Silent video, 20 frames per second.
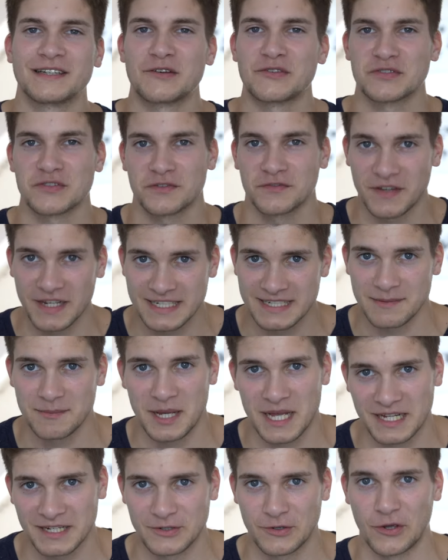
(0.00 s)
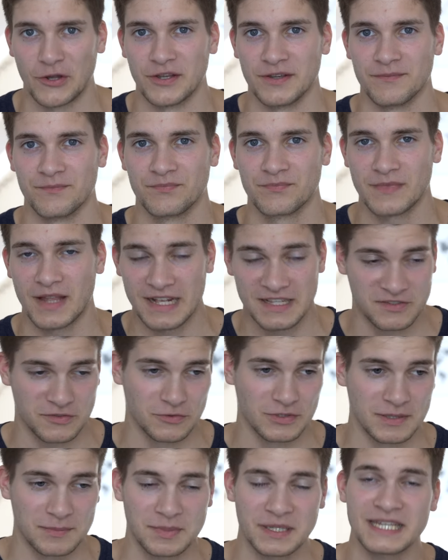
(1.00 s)
genauso weitermachen können.
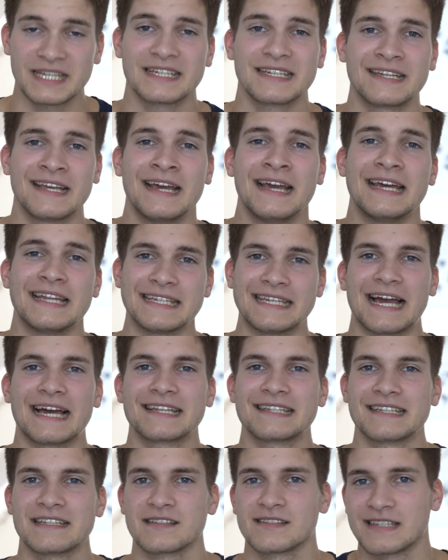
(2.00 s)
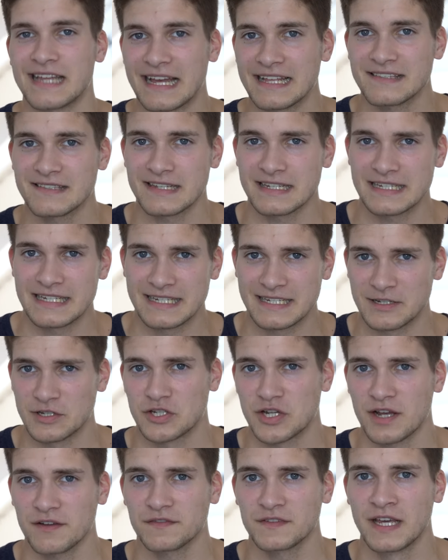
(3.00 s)
Also, die Briten, die hatten es tatsächlich
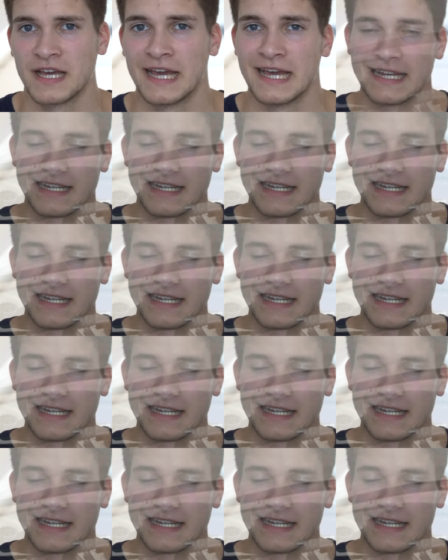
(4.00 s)
geschafft,